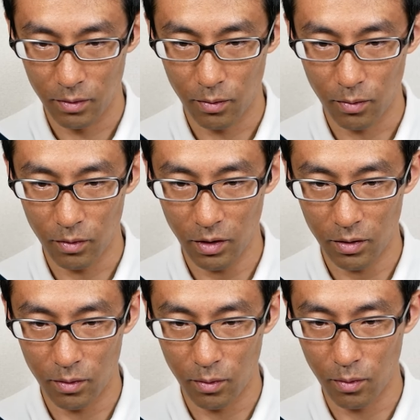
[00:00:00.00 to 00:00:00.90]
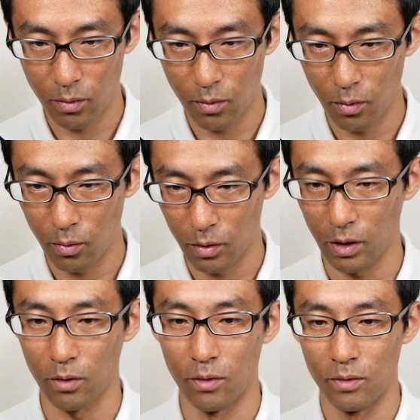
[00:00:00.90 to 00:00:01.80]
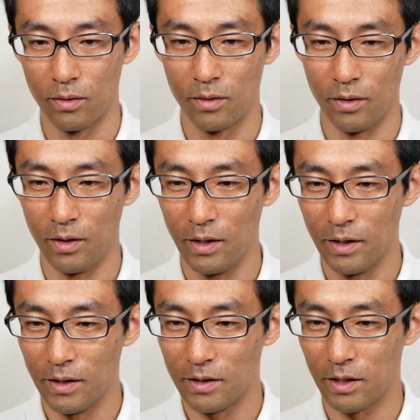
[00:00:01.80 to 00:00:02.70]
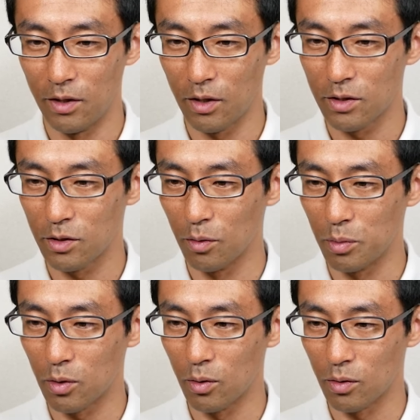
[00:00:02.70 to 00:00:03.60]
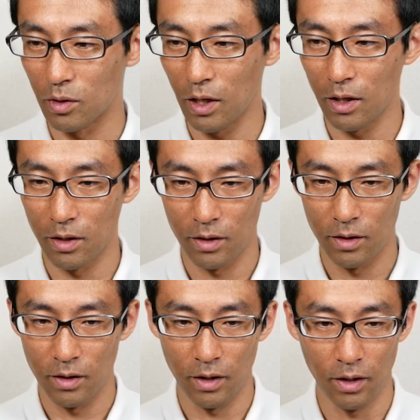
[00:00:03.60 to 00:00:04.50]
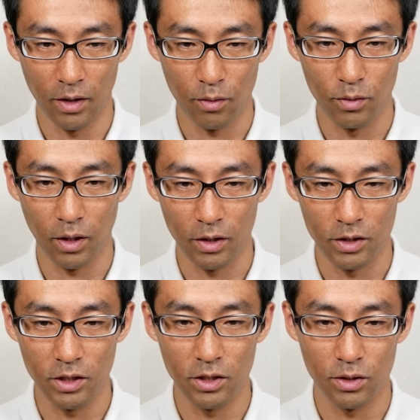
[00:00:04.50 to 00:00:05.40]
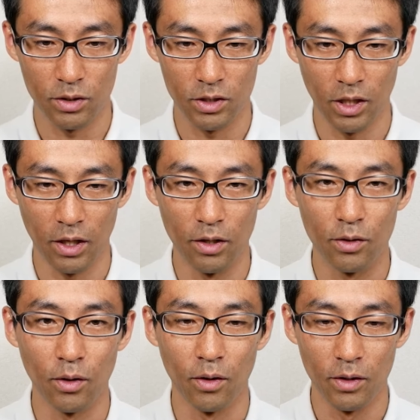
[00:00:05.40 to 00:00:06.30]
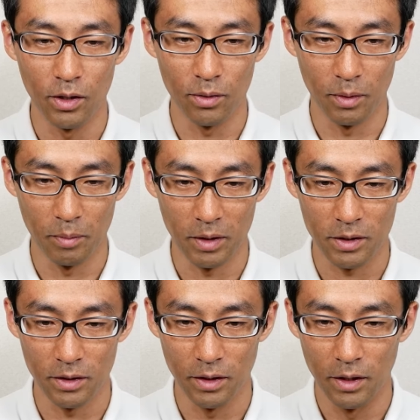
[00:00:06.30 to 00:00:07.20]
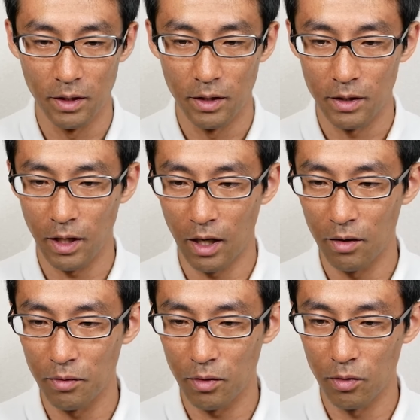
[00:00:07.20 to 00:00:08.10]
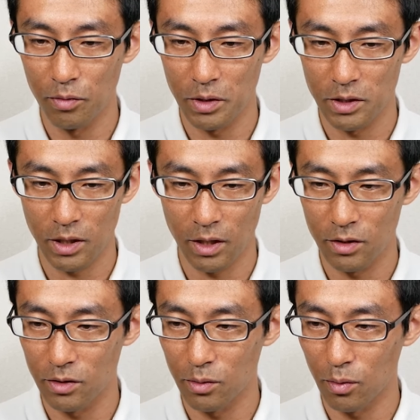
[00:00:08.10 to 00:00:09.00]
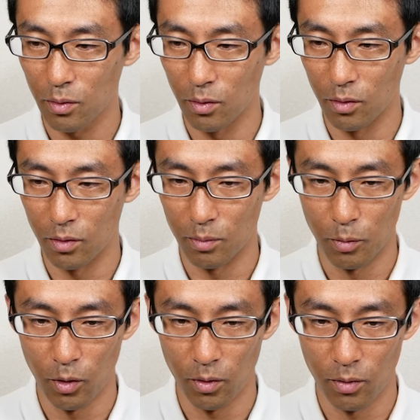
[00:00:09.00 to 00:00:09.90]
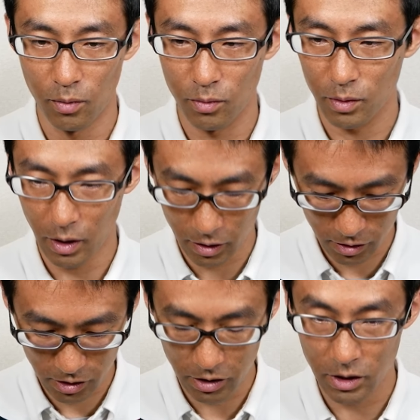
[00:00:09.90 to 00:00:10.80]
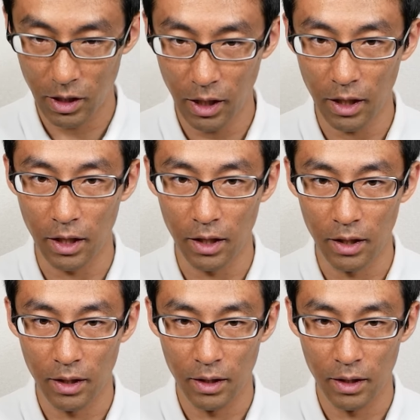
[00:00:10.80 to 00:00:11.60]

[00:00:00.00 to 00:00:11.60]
ここにこうだとレックスオープコードで、えー、こんな感じにしてあげるといいと思いますでアンオフィシャルの方も同じで